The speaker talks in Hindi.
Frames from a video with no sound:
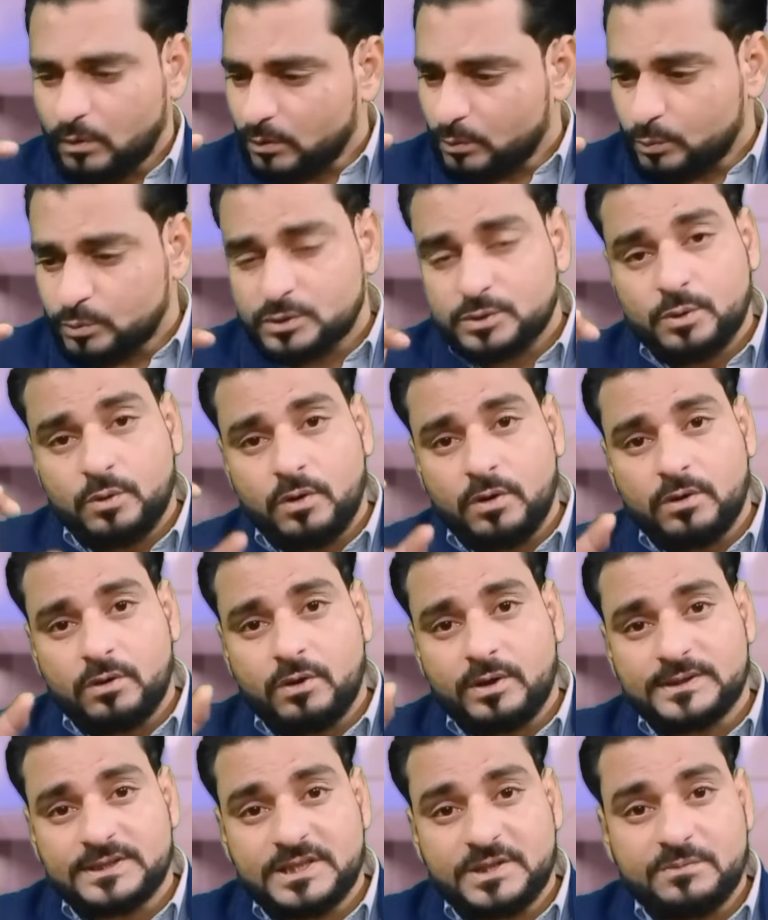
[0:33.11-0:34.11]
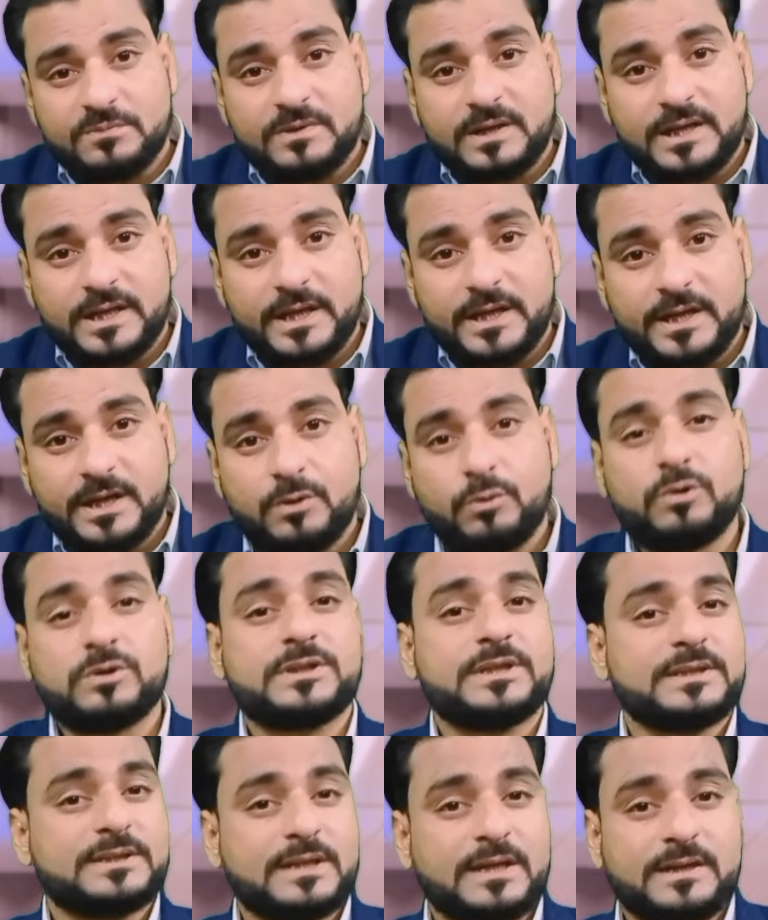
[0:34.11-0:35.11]
और उस गोल को अचीव करने की
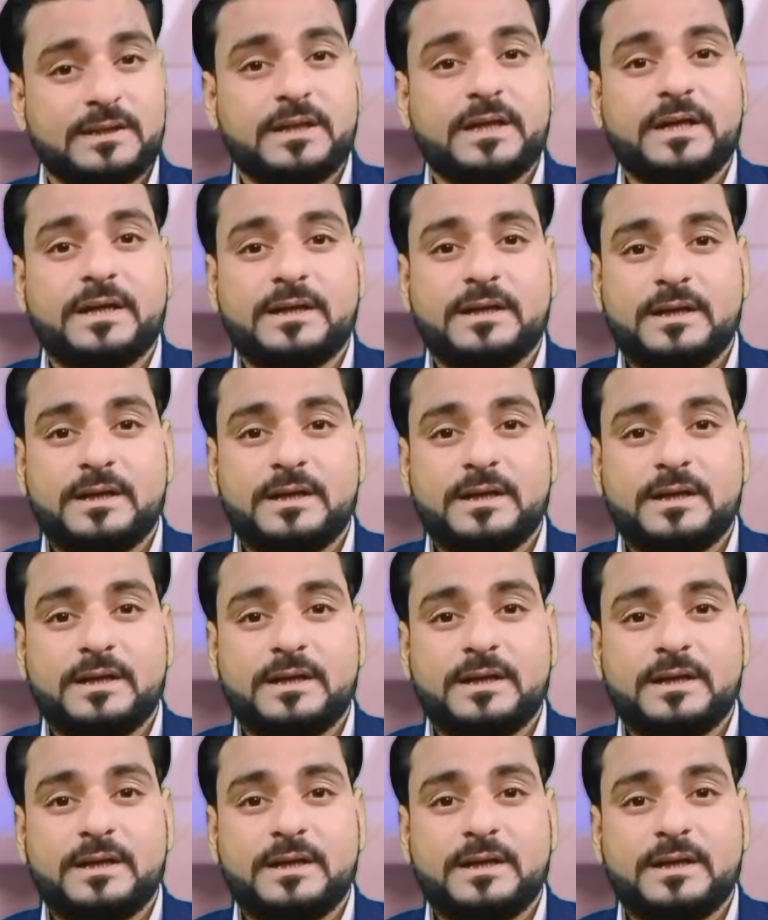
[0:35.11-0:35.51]
कोशिश करते